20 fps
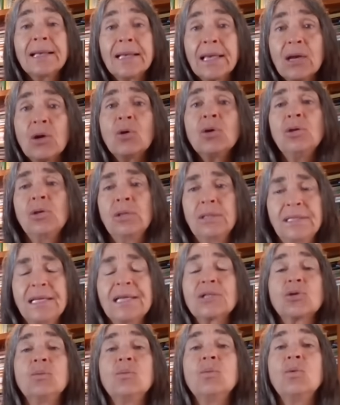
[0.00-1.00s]
que hoy
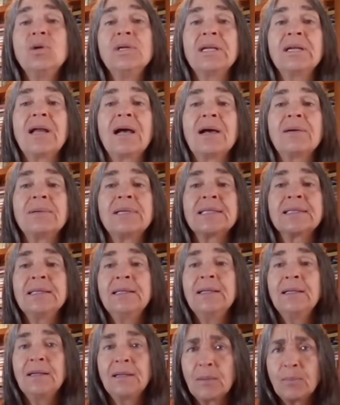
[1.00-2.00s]
ya son
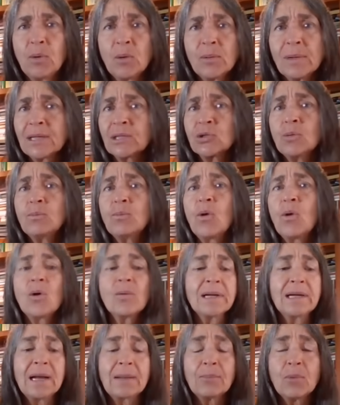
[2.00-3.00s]
vulnerables, la población
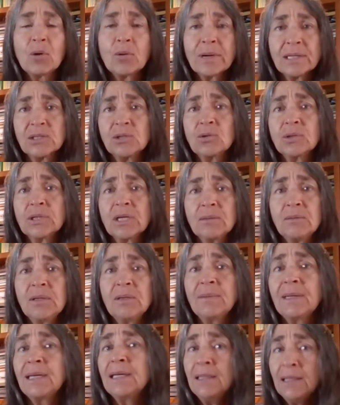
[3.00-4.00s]
pobre, la población que
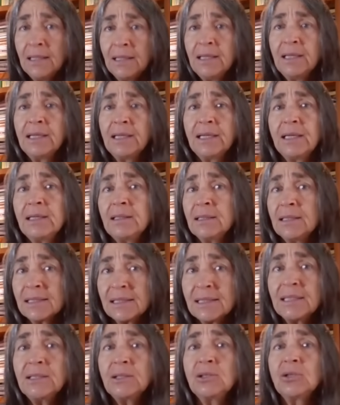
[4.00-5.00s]
vive en
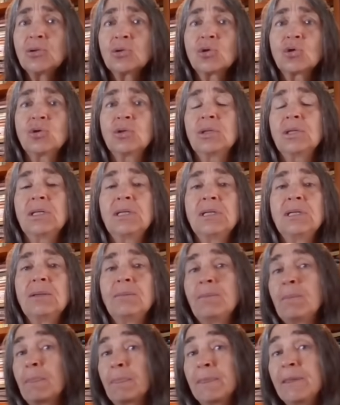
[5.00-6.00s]
sitios
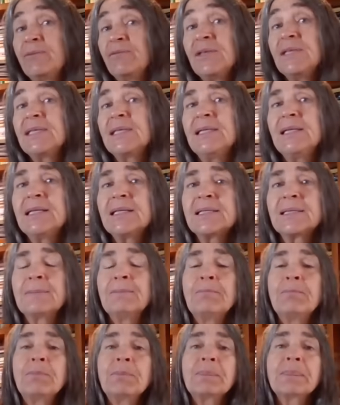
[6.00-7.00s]
eh,
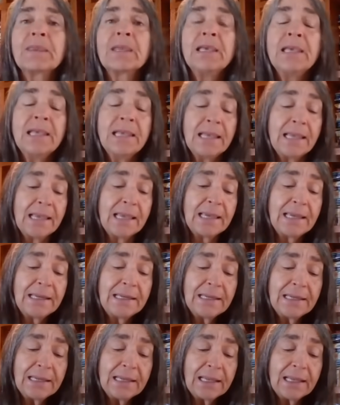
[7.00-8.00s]
difíciles.
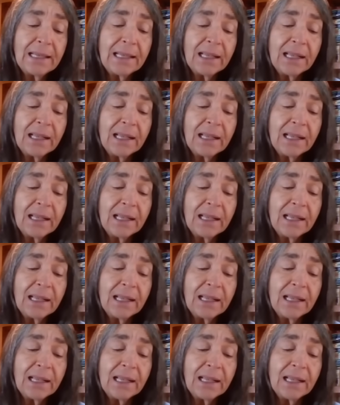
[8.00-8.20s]
El,